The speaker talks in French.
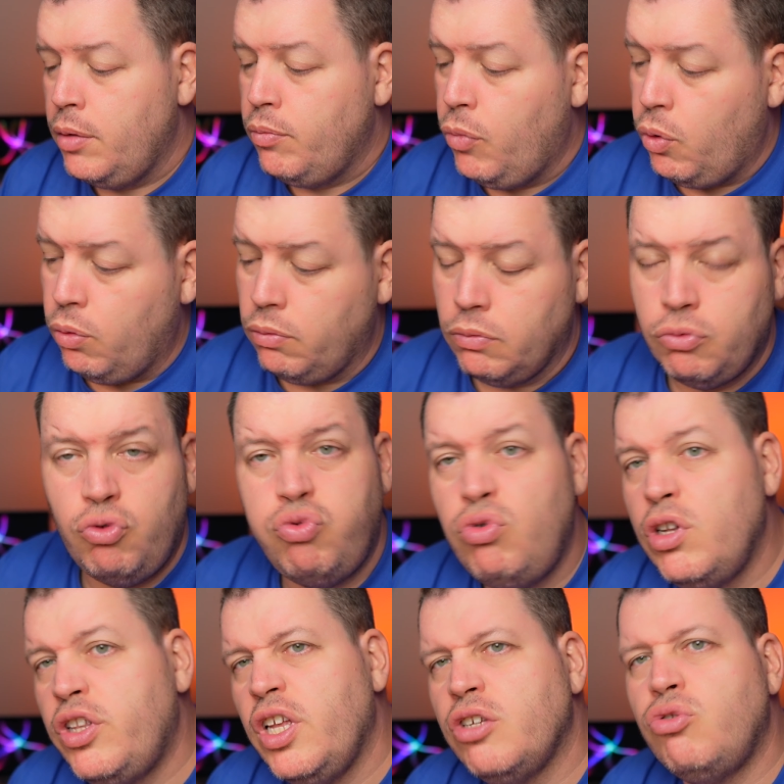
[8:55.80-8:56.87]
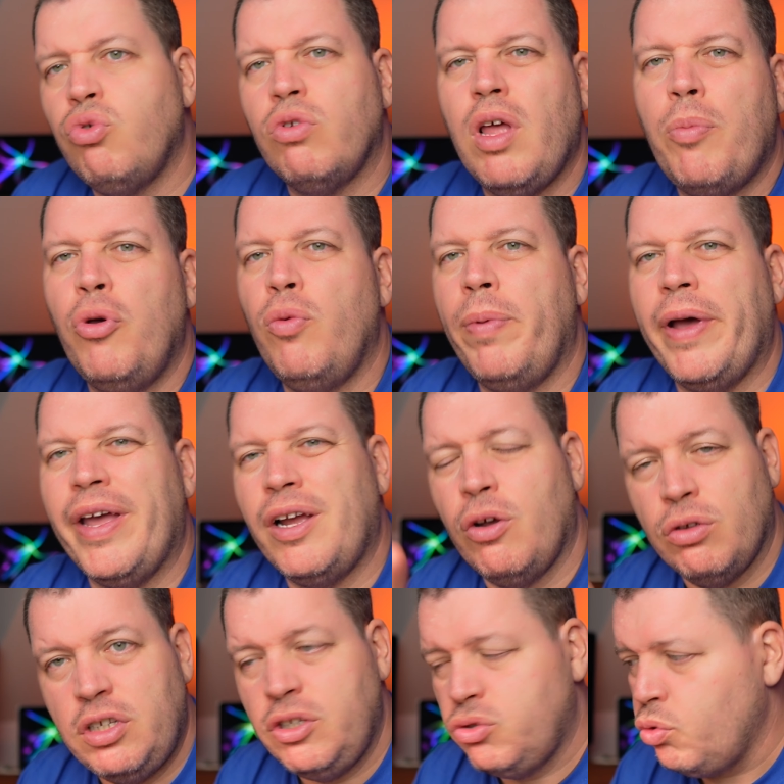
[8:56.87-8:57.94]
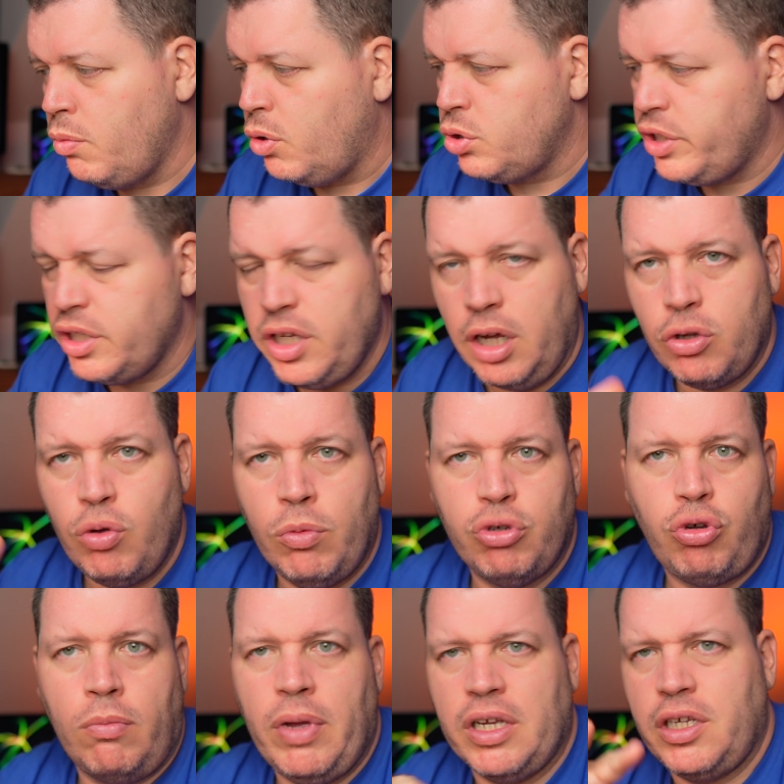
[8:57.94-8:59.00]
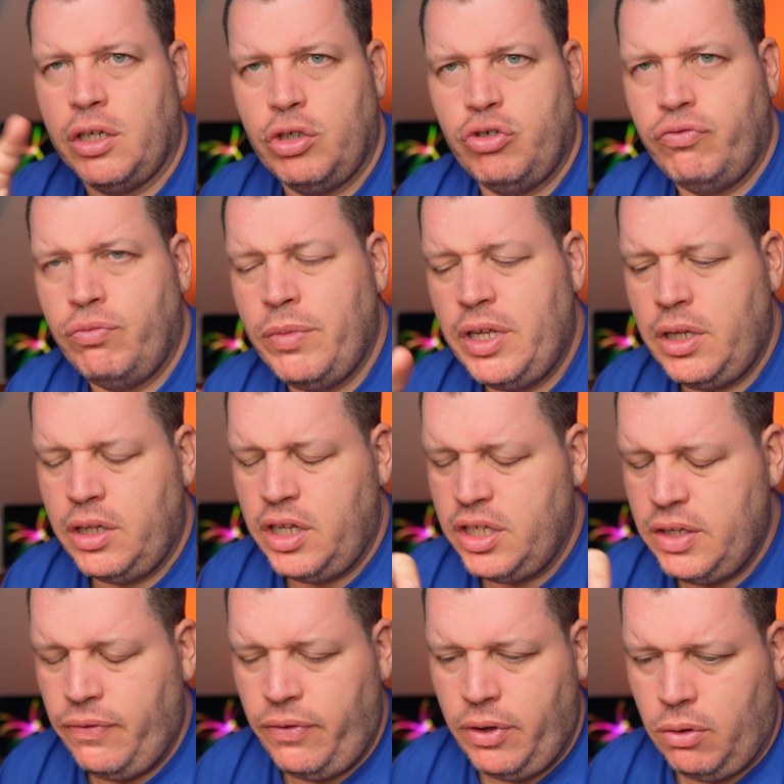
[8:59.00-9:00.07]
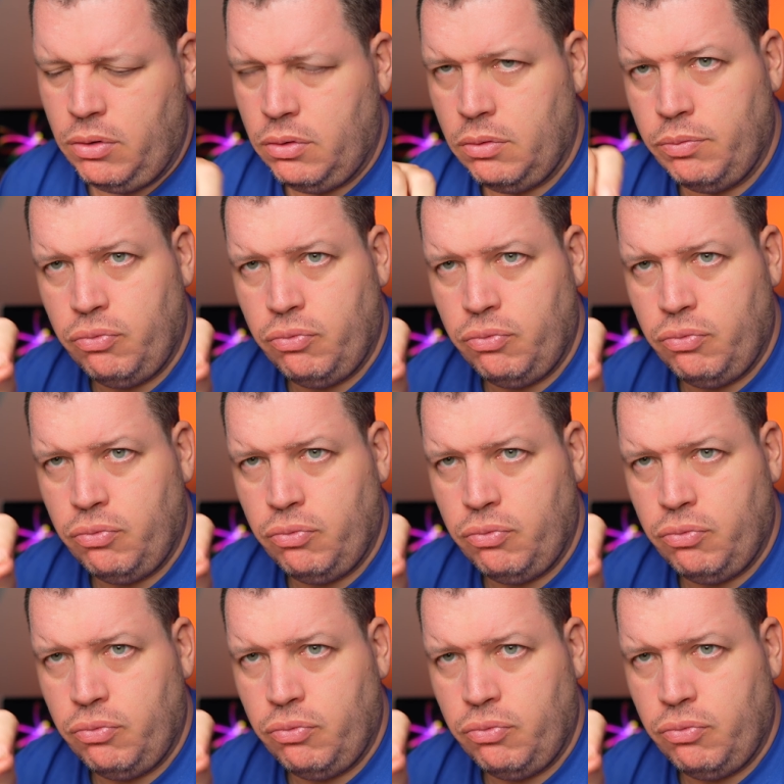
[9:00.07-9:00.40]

Bon, tous les tests tournent à peu près quand ils sont branchés directement sur le Mac. Hein. je vous mets les différents